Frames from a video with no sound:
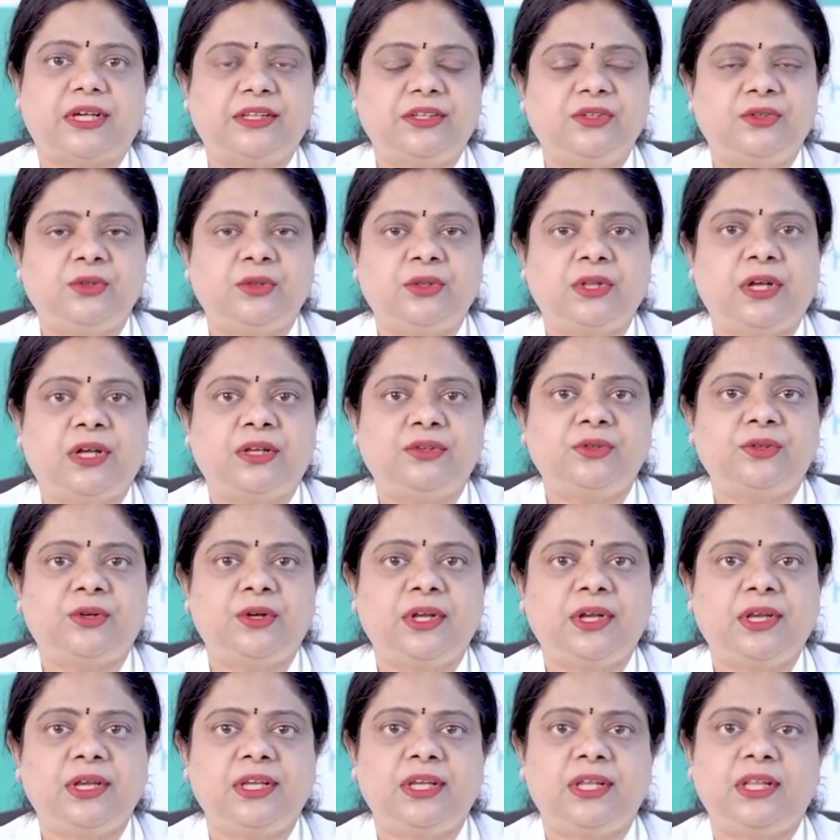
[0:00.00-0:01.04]
शादीशुदा
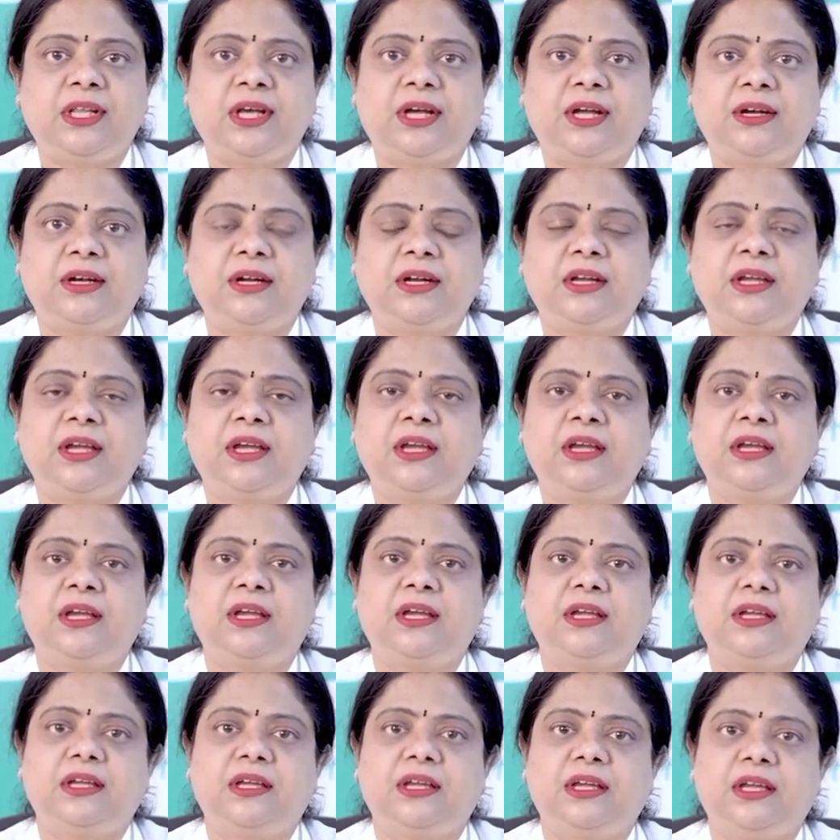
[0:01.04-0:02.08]
जोड़े ये ध्यान रखें
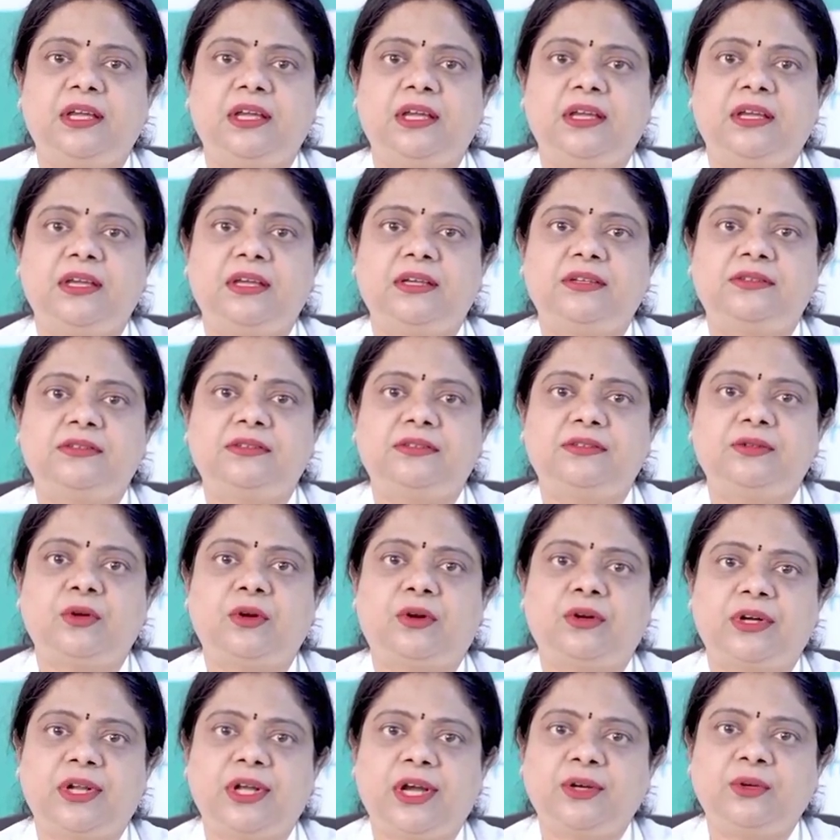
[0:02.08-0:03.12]
कि
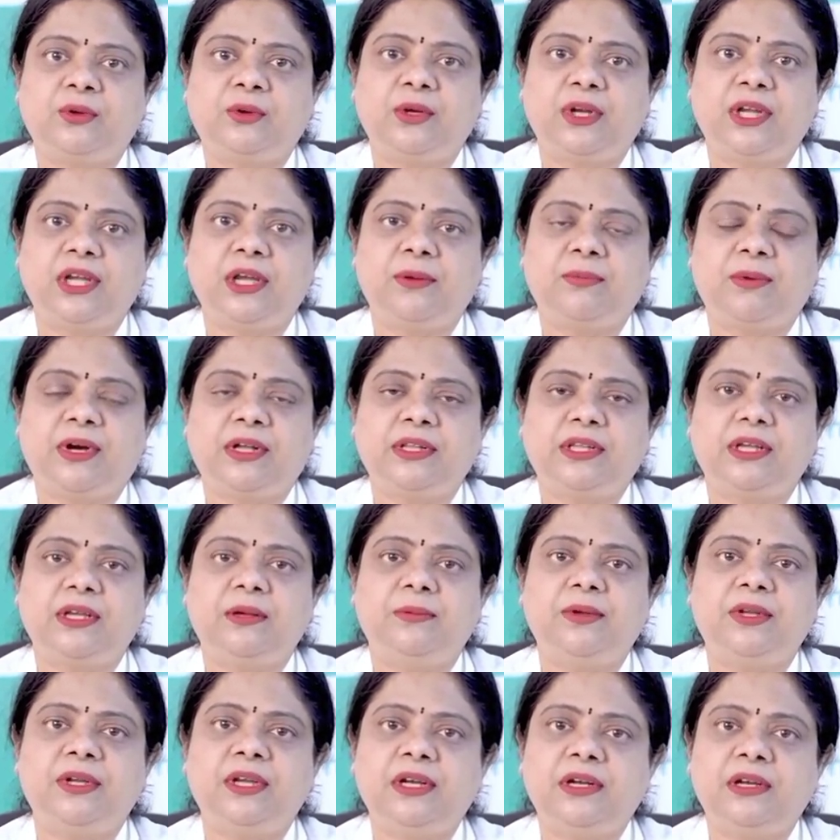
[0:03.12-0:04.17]
कांटेक्ट होने के
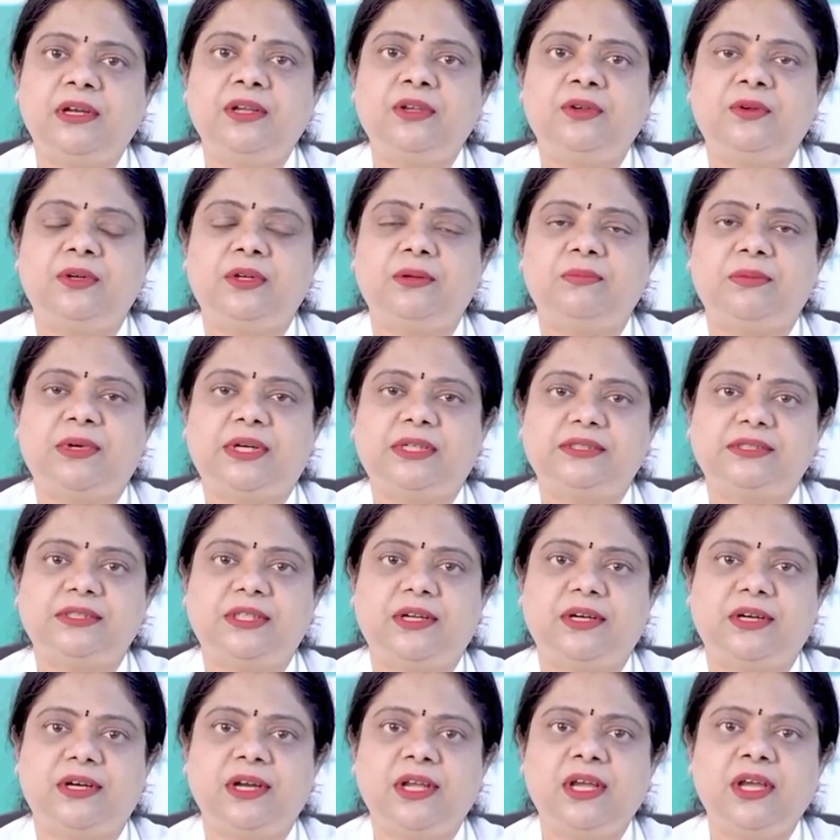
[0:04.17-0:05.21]
बाद इमीडिएटली यूरिन
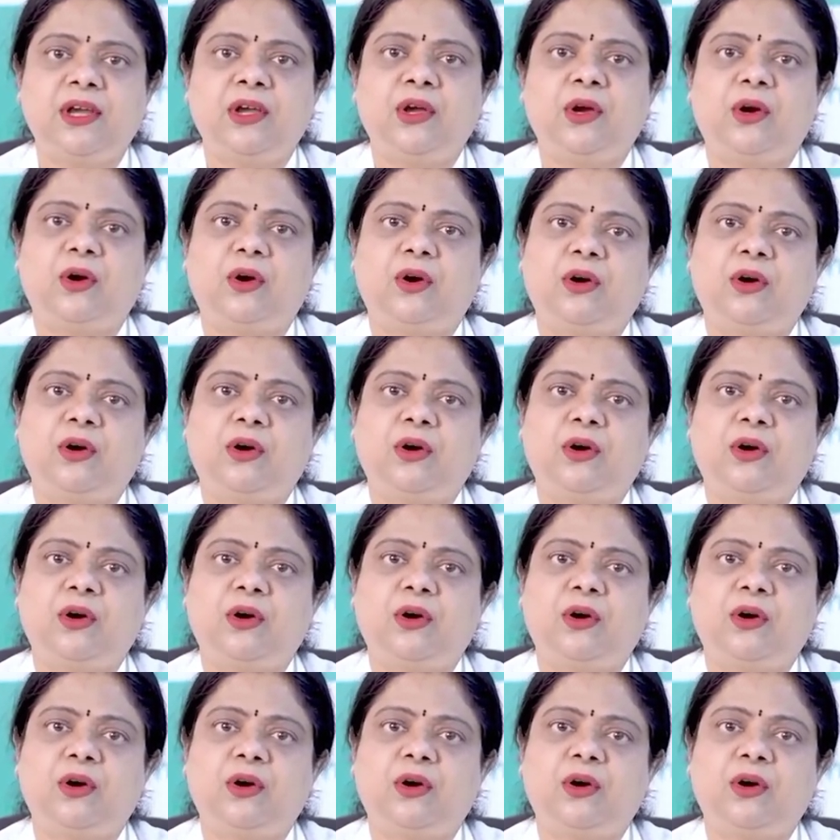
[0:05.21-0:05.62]
पास कर लें